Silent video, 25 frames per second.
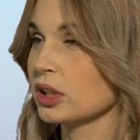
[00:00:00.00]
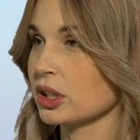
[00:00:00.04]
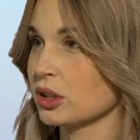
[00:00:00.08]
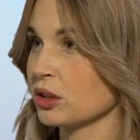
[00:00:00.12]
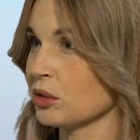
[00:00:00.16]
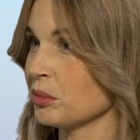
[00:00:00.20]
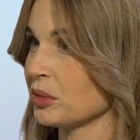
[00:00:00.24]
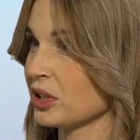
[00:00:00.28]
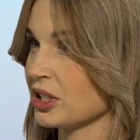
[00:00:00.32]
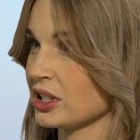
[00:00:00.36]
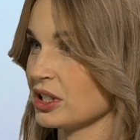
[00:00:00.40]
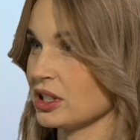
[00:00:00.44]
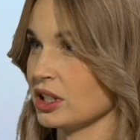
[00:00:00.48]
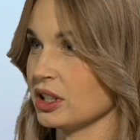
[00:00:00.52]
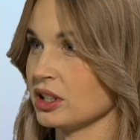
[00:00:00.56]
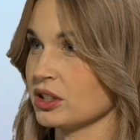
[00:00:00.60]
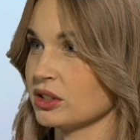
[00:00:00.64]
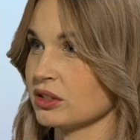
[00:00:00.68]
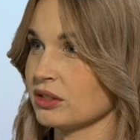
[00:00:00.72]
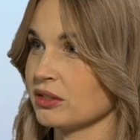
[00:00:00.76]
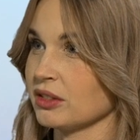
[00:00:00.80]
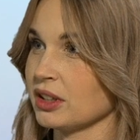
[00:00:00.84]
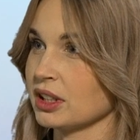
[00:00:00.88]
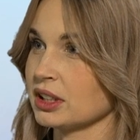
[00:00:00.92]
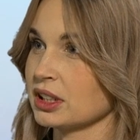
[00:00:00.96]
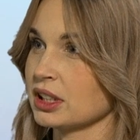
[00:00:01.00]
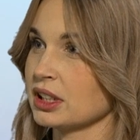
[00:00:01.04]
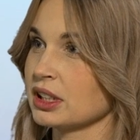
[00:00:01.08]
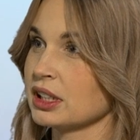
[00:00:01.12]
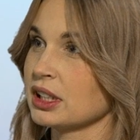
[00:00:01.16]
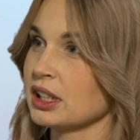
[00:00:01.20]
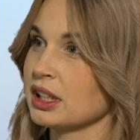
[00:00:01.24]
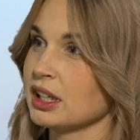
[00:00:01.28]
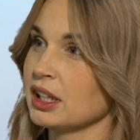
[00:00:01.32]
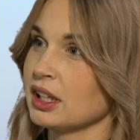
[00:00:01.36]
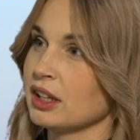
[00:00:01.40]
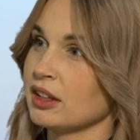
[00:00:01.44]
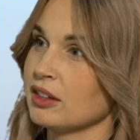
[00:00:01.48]
komercjalizowane.
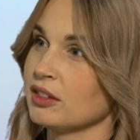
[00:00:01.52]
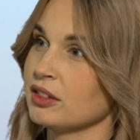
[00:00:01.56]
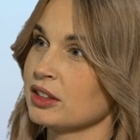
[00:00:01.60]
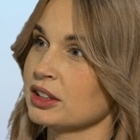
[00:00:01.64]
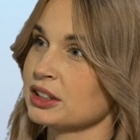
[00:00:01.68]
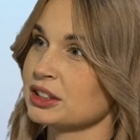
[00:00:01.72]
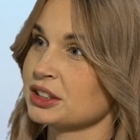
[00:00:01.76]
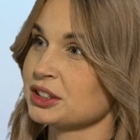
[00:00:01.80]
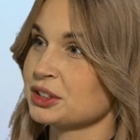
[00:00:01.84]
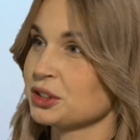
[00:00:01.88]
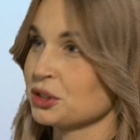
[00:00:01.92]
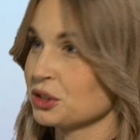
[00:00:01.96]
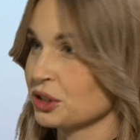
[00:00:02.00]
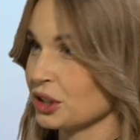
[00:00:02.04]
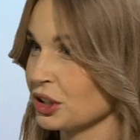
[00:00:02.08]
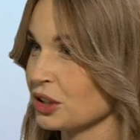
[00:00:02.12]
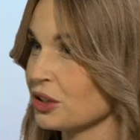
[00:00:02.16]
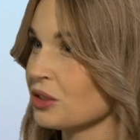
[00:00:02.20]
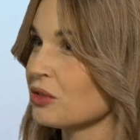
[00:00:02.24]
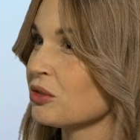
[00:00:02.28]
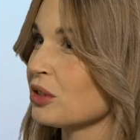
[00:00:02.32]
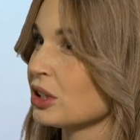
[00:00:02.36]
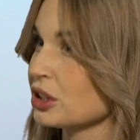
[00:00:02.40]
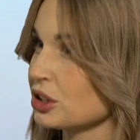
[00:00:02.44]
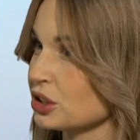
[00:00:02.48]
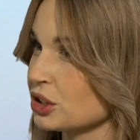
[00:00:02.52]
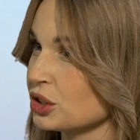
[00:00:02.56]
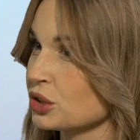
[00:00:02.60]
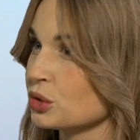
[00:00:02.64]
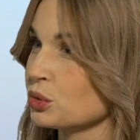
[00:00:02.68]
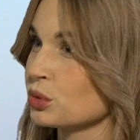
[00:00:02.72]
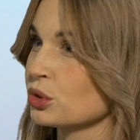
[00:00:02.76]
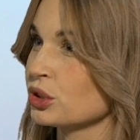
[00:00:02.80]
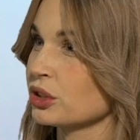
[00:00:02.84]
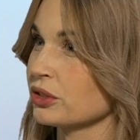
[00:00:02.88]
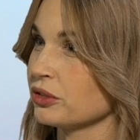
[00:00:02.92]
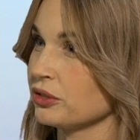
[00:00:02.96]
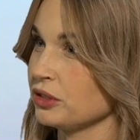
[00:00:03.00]
Więc do tego właśnie
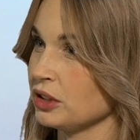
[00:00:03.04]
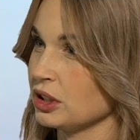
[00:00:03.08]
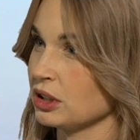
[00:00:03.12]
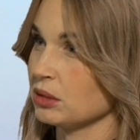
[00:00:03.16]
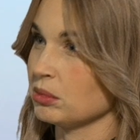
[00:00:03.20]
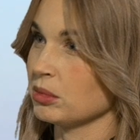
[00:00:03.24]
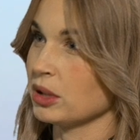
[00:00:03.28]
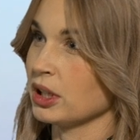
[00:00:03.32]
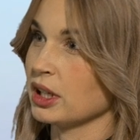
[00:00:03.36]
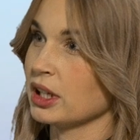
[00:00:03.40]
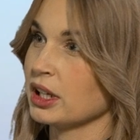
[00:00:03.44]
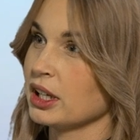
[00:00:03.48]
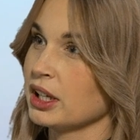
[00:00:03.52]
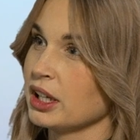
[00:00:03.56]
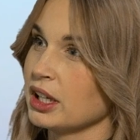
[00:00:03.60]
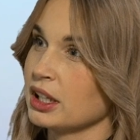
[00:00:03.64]
służy firma.